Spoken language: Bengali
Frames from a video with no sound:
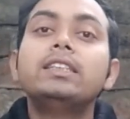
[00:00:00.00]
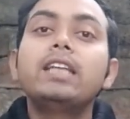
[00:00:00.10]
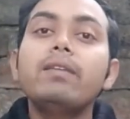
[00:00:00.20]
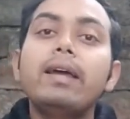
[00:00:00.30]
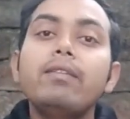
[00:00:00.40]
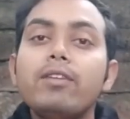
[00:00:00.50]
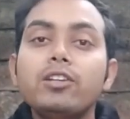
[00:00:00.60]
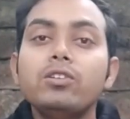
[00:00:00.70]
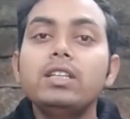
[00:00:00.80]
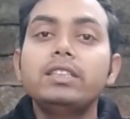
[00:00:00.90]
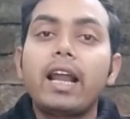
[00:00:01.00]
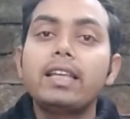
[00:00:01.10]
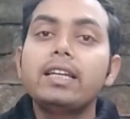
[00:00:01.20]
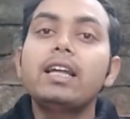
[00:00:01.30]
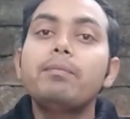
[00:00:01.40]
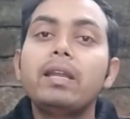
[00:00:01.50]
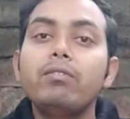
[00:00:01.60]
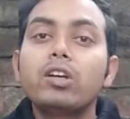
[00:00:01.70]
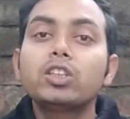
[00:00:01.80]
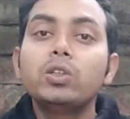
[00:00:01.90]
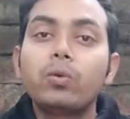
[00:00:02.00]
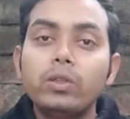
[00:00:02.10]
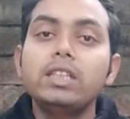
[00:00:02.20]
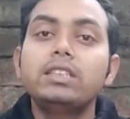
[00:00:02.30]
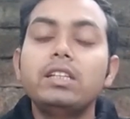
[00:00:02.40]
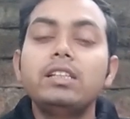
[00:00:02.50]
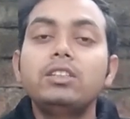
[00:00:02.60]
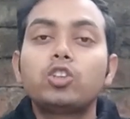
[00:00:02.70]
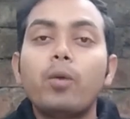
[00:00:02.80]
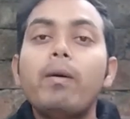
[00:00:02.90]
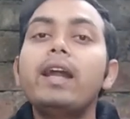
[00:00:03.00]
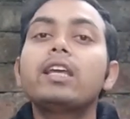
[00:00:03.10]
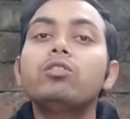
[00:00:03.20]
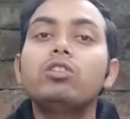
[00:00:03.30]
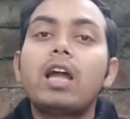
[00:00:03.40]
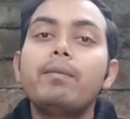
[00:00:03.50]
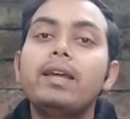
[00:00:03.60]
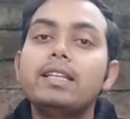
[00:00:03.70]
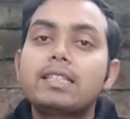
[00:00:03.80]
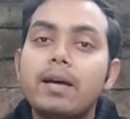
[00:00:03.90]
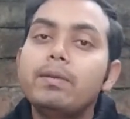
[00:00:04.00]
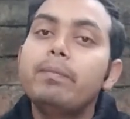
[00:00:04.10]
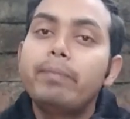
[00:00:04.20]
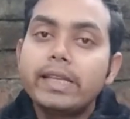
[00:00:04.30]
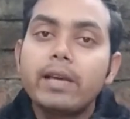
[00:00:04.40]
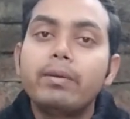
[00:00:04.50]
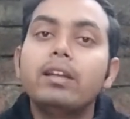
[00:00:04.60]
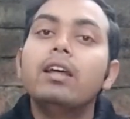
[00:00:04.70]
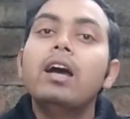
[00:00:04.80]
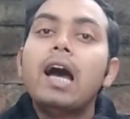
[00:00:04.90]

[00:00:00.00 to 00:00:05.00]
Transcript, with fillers: সেই ভেরিফিকেশনে যারা যারা ভেরিফিকেশন করিয়েছিলেন সবার কিন্তু নাম এই লিস্টে আপনি পেয়ে যাবেন